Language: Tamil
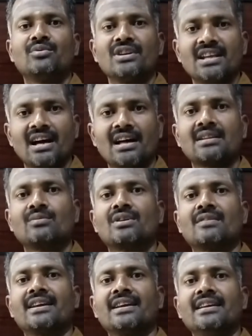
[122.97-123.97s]
முடியாத
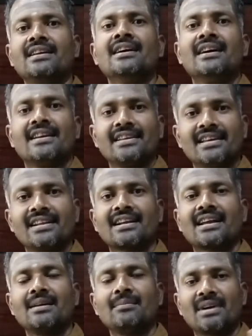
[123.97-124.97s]
உணவை
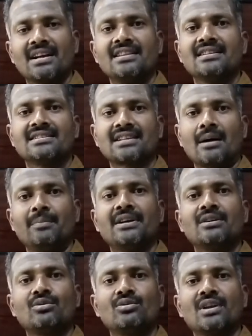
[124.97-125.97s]
இயற்கை மனிதன்
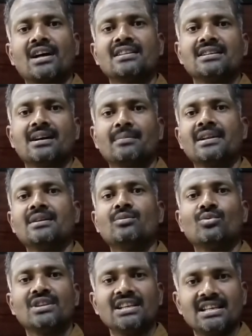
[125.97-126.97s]
சாப்பிடக்கூடாது அப்படின்னு
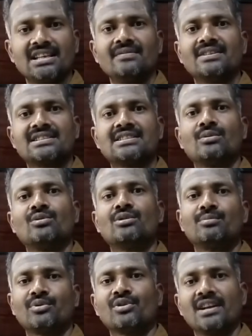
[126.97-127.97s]
ஒதுக்கி வச்ச ஒரு
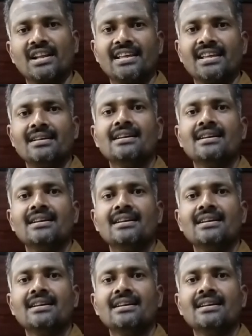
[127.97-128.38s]
பொருளை